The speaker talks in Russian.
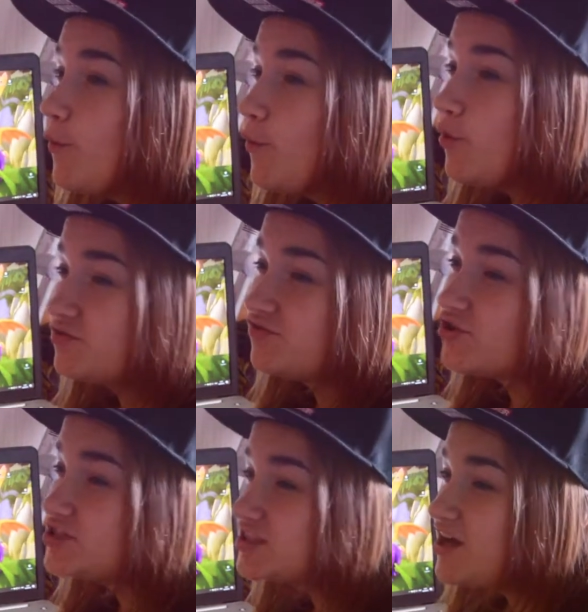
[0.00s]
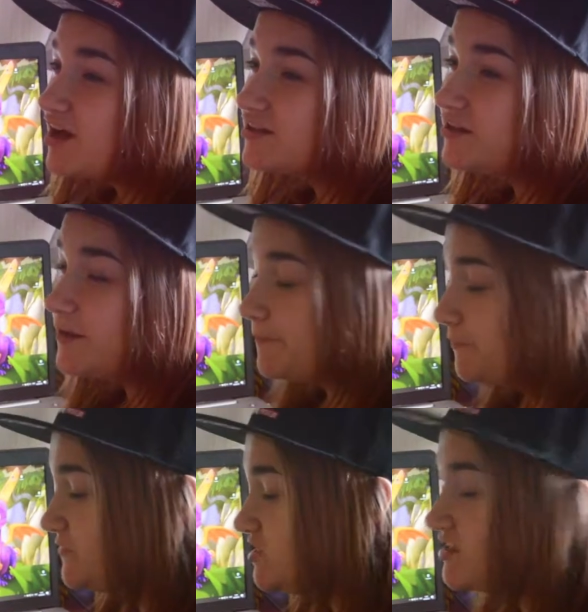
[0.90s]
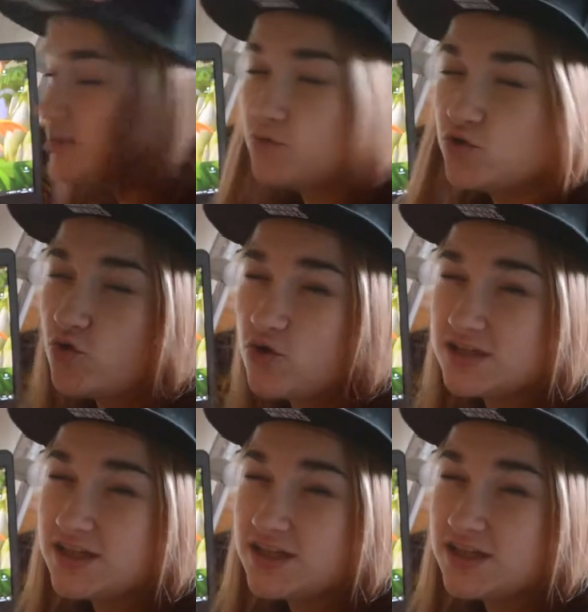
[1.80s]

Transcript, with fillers: он вроде как-то делает мой голос